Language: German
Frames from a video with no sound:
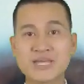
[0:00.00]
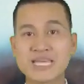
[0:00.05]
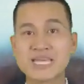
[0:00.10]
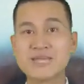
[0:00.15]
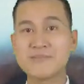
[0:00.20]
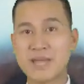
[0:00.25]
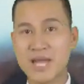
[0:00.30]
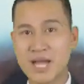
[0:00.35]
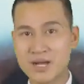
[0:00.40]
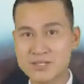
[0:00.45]

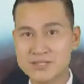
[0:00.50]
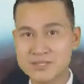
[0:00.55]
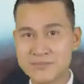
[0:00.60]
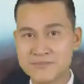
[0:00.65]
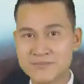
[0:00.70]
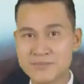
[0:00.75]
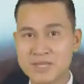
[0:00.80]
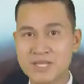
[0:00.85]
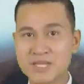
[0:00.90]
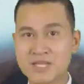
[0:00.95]
August
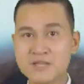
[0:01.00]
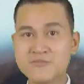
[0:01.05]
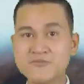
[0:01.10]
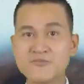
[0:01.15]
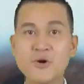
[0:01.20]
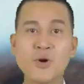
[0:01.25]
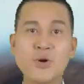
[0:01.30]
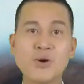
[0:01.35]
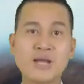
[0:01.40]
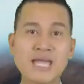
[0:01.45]
auf
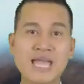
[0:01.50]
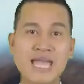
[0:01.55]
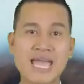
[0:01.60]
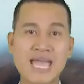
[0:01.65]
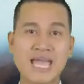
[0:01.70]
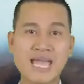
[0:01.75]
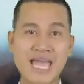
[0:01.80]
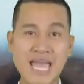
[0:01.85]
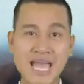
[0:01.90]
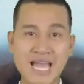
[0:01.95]
Sat
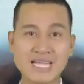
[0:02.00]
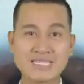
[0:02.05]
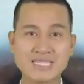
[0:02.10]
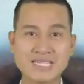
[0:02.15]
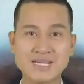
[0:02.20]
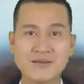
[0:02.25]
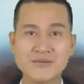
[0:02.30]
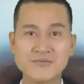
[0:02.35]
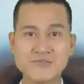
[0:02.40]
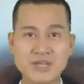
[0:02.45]
1.
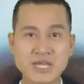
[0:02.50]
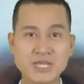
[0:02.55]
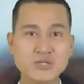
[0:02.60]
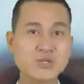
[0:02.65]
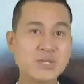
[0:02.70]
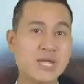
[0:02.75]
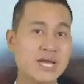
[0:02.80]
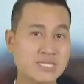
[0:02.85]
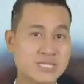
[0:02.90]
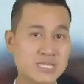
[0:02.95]

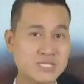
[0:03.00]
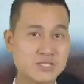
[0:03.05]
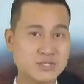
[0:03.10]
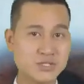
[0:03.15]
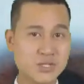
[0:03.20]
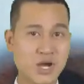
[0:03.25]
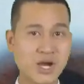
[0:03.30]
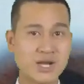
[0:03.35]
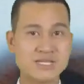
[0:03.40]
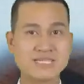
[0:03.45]

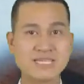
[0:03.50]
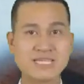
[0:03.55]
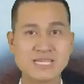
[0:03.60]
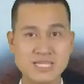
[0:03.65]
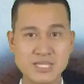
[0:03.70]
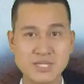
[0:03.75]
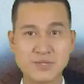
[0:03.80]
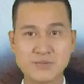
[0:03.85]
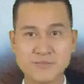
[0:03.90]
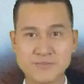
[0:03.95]
Gerätselt wird
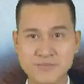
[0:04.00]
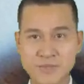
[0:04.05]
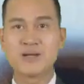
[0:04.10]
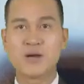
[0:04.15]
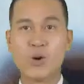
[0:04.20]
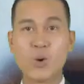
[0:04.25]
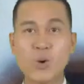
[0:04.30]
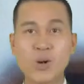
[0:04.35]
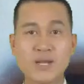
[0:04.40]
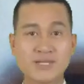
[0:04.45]
unter
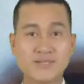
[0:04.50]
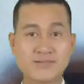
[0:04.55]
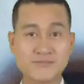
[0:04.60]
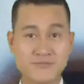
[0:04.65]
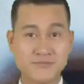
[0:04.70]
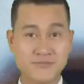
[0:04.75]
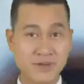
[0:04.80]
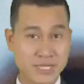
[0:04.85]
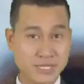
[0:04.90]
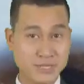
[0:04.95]
anderem, ob ein
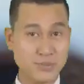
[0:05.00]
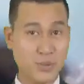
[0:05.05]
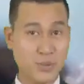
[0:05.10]
Löwe